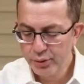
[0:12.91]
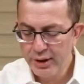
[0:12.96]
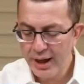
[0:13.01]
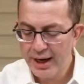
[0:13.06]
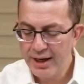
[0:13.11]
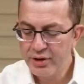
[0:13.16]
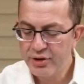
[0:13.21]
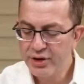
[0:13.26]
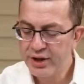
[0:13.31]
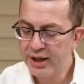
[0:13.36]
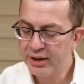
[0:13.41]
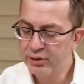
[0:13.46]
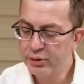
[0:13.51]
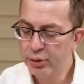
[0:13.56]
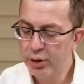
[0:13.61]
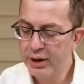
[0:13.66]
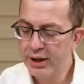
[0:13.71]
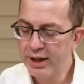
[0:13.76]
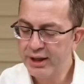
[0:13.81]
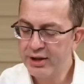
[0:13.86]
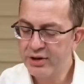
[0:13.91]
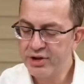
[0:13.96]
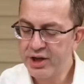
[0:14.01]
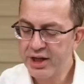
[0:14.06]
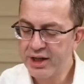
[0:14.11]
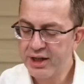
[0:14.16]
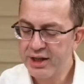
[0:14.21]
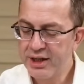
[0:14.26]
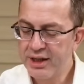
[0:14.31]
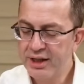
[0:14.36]
bu tercihe
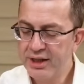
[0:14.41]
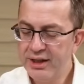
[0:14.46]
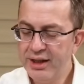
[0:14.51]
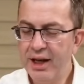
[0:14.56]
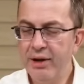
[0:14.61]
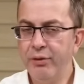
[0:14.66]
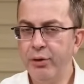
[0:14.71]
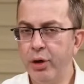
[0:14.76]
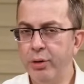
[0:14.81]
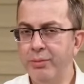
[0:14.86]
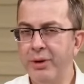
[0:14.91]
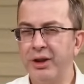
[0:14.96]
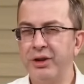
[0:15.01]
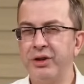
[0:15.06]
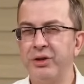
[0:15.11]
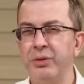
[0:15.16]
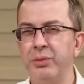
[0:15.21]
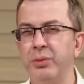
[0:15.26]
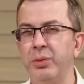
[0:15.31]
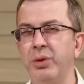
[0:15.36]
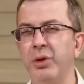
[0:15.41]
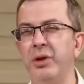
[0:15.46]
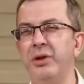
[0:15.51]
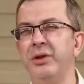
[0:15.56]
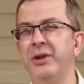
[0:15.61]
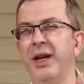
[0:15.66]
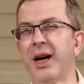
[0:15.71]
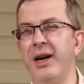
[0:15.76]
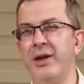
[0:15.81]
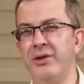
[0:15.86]
söylenecek laf olmaz. Bu
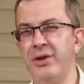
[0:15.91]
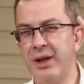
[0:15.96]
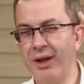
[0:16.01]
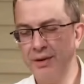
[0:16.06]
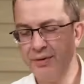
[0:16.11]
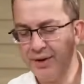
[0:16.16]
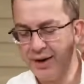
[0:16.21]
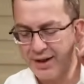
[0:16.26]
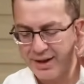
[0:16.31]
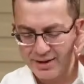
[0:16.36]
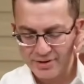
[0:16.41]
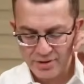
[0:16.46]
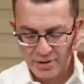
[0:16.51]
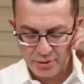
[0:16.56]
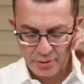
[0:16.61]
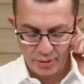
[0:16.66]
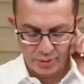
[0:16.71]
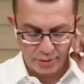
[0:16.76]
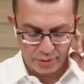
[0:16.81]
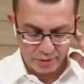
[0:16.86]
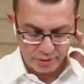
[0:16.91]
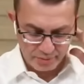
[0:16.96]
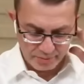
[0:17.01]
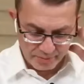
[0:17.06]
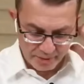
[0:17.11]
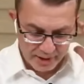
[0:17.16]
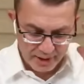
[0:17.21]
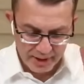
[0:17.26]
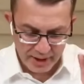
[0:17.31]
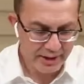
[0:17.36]
konuyu daha önce defalarca konuştum.
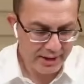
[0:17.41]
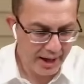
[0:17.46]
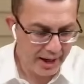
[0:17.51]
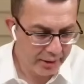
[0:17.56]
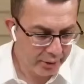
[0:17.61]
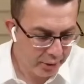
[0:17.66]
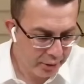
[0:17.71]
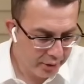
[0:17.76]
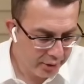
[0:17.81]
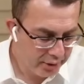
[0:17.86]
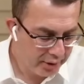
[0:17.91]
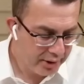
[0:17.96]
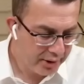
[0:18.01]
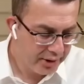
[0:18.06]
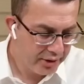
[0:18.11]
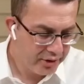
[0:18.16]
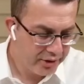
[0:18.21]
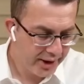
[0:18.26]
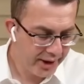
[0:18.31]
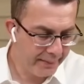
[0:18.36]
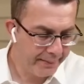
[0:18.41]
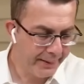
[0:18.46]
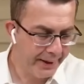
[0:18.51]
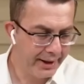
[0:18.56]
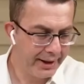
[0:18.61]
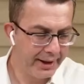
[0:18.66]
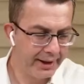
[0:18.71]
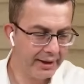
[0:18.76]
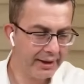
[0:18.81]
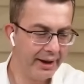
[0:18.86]
Yani o
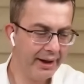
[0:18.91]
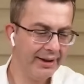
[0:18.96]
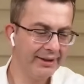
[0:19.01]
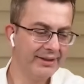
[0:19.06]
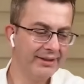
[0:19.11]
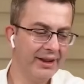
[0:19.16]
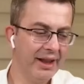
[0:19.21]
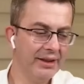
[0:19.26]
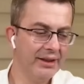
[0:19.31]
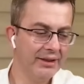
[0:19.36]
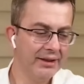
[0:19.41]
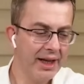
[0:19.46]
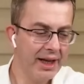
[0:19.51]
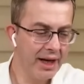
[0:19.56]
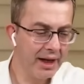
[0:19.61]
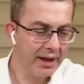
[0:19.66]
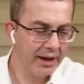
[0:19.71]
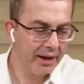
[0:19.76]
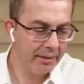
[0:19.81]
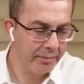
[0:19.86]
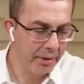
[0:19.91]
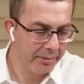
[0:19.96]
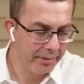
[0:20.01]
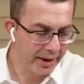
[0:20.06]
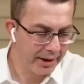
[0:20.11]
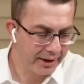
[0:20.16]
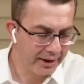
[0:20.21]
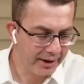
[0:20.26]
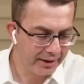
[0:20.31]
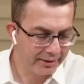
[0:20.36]
CHP'lilerin hastalığına
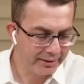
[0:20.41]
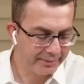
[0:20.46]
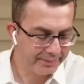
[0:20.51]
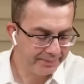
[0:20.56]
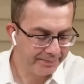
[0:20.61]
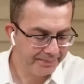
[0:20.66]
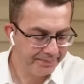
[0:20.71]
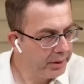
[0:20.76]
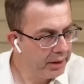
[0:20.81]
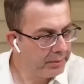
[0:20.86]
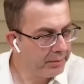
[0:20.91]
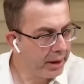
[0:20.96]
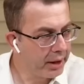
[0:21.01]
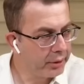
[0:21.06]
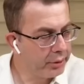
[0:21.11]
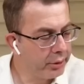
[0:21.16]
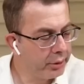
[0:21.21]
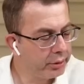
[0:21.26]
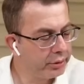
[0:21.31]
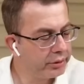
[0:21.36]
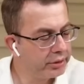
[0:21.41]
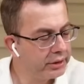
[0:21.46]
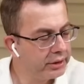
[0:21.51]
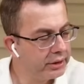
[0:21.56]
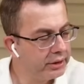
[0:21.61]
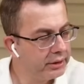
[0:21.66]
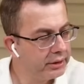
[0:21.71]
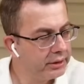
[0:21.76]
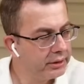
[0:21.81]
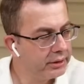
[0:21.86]
yakalanmamak lazım. Bir bakıyoruz
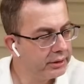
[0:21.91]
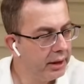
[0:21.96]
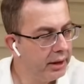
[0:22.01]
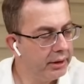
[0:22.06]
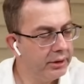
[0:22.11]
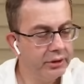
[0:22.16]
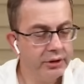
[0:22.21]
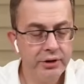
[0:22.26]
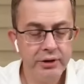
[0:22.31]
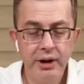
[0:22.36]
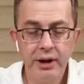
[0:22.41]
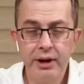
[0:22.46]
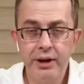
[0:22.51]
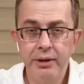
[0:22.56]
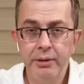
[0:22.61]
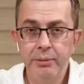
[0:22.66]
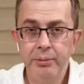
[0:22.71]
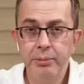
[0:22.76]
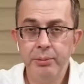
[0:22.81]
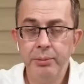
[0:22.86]
ki enişte,